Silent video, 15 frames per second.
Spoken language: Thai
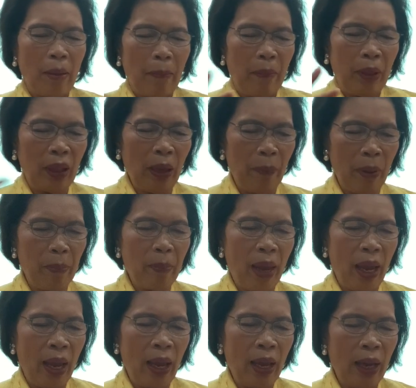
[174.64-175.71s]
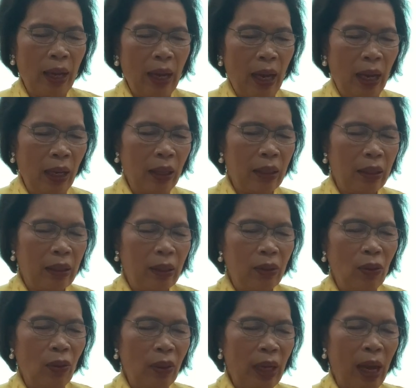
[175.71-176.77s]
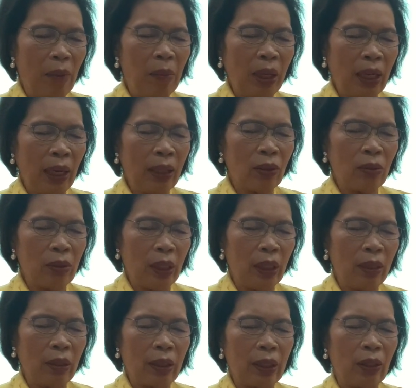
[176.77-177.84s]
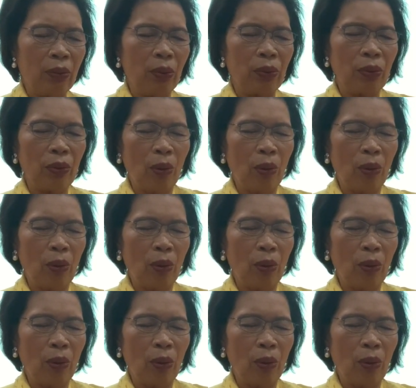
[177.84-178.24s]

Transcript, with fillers: มันก็เป็นแม่อ่ะหยดน้ำเล็กๆตรงนี้ก็กระโดด